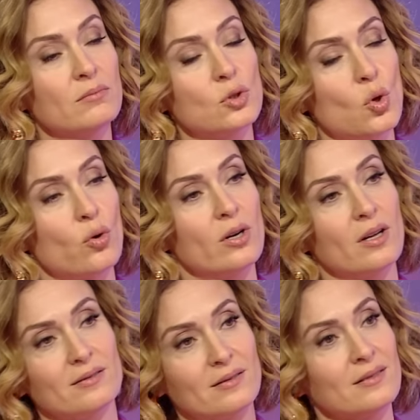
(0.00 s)

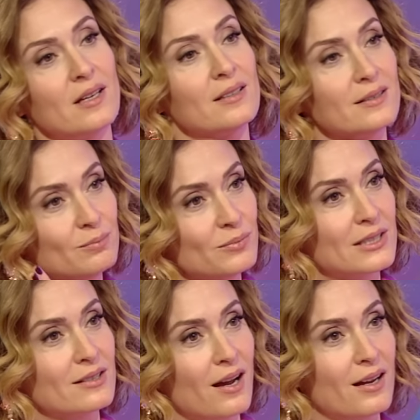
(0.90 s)
Sonra dalalım
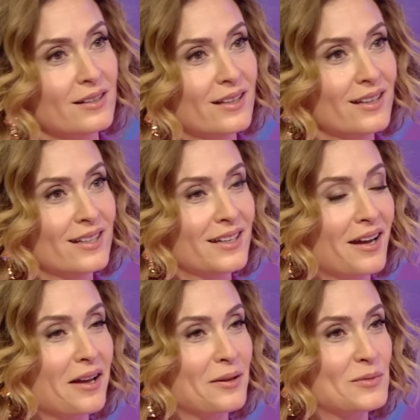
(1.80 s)
bir anne
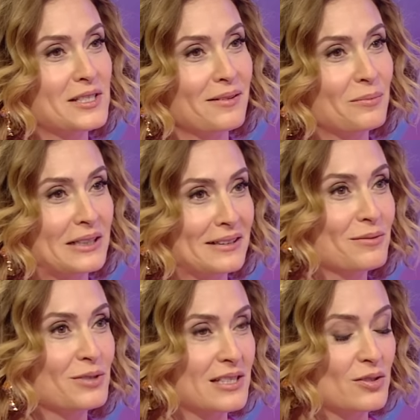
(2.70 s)
hikayemize
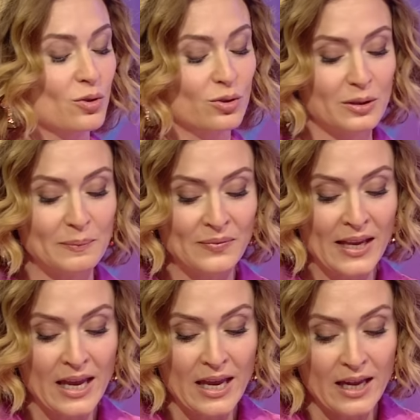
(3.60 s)
bakalım istiyorum.
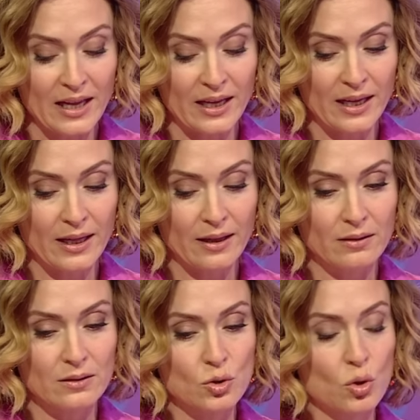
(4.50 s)
Ee,
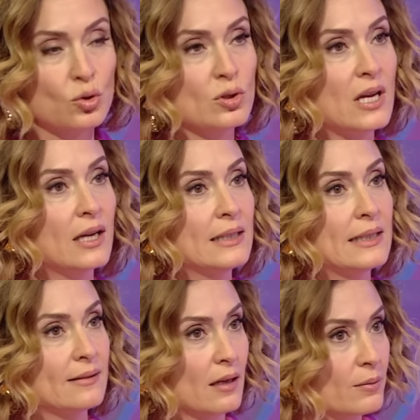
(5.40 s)
çok güzel
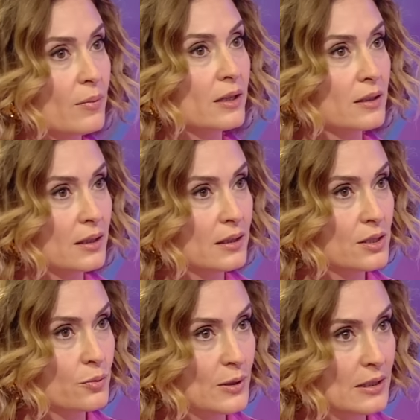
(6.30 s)
iki tane marka ile
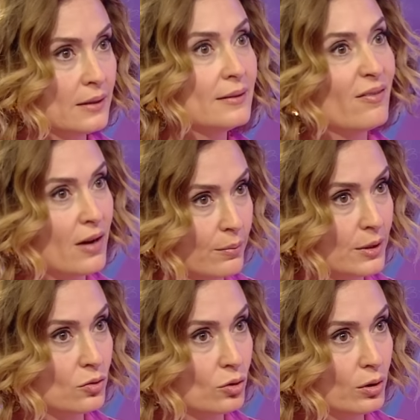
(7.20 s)
işbirliğin devam
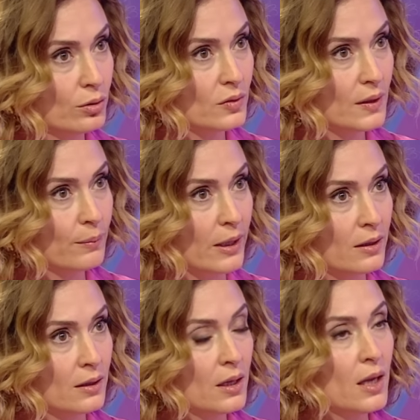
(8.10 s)
ediyor değil mi? Hmm.
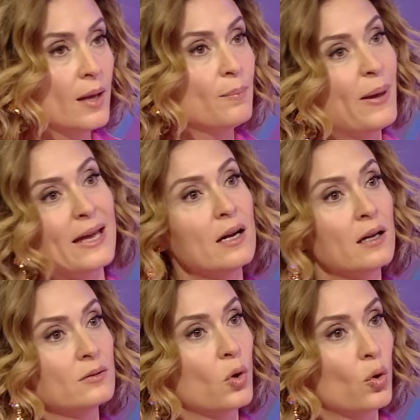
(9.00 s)

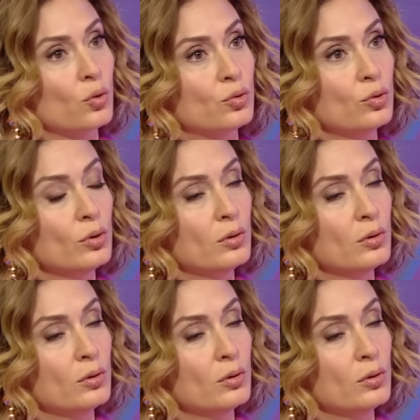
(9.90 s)
Pera ne oldu?